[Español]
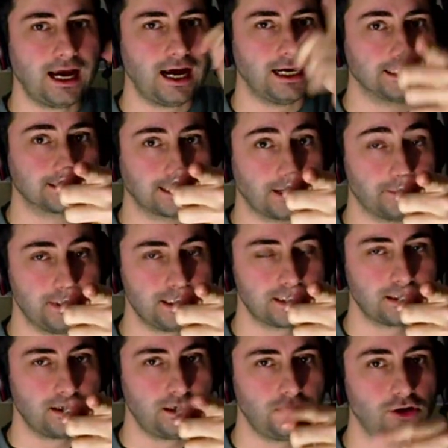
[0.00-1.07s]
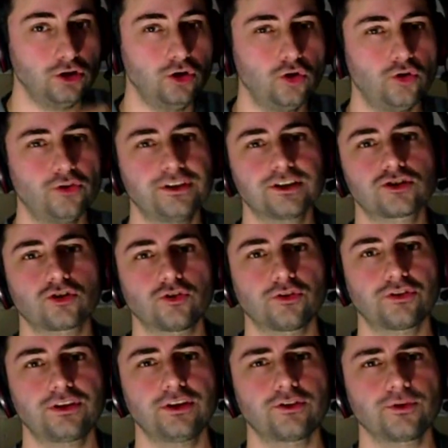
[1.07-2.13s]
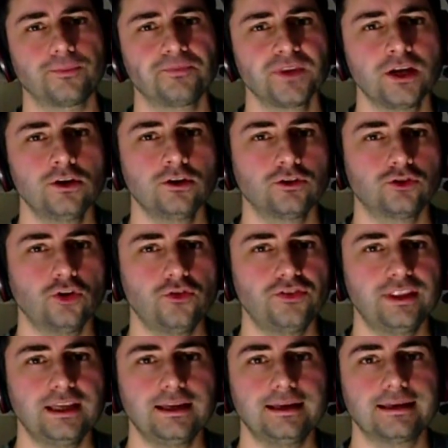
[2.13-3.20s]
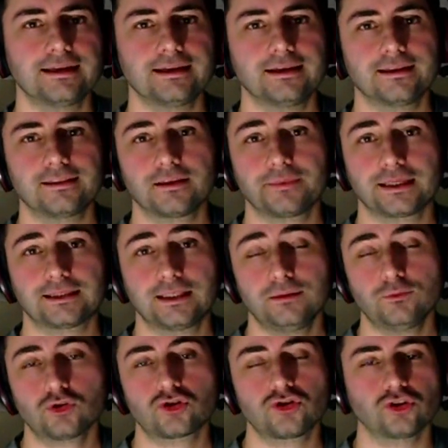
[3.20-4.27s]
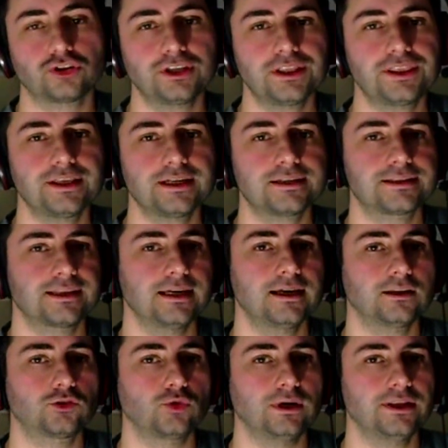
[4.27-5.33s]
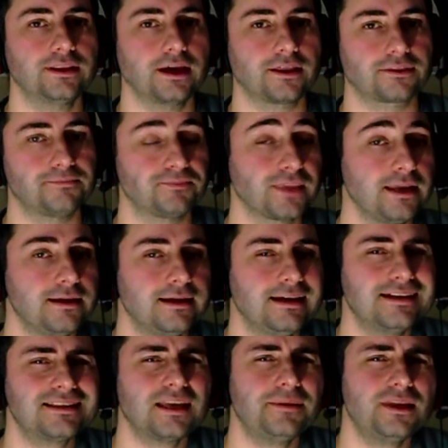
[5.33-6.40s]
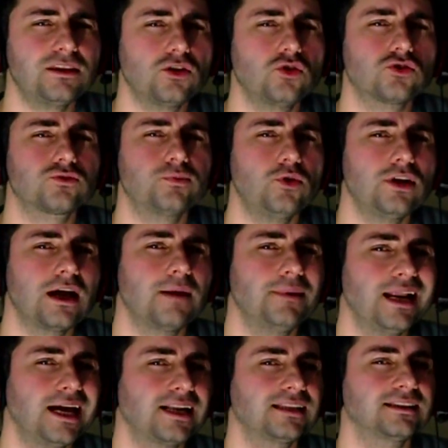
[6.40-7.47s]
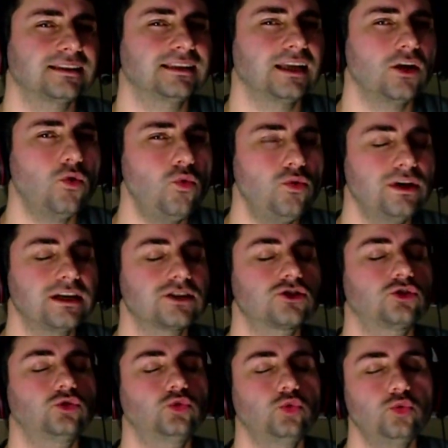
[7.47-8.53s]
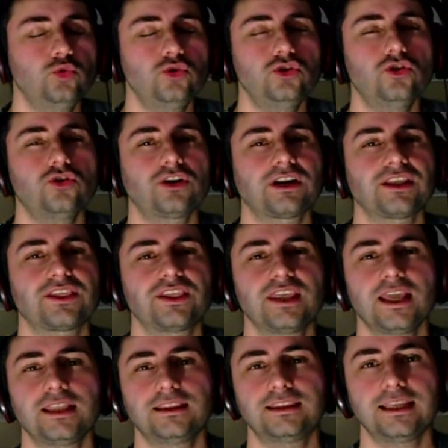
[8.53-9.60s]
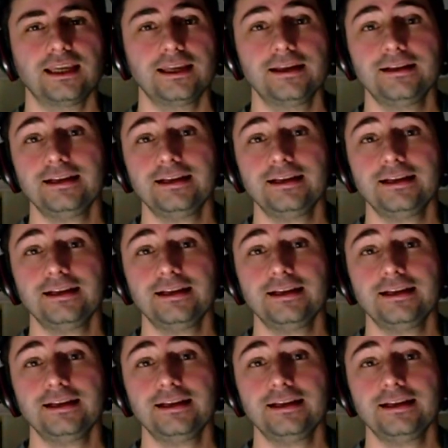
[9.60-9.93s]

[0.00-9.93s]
Atraviesa lo desconocido, donde eh, debatimos noticias de actualidad. Esta vez os voy a hablar de un estudio reciente